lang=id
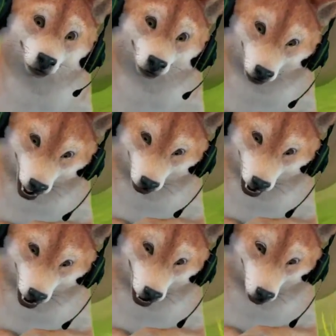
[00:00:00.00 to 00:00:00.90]
Di sini tuh
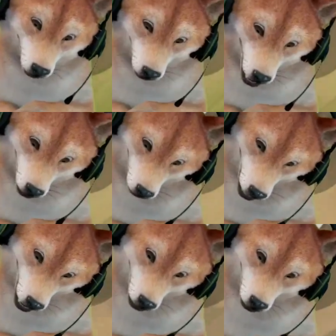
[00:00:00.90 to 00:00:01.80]
bisa pakai
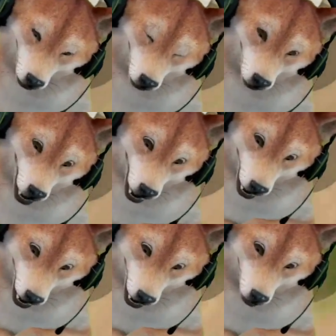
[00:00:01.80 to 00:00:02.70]
pedang, ya kan?
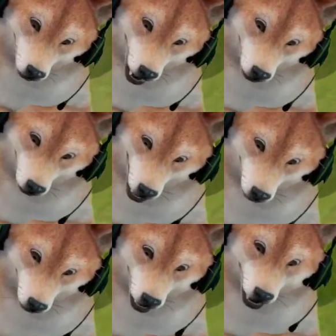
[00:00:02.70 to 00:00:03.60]
Ini pedang yang saya
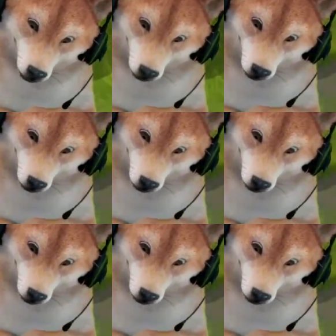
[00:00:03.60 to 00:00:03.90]
pakai. Eh.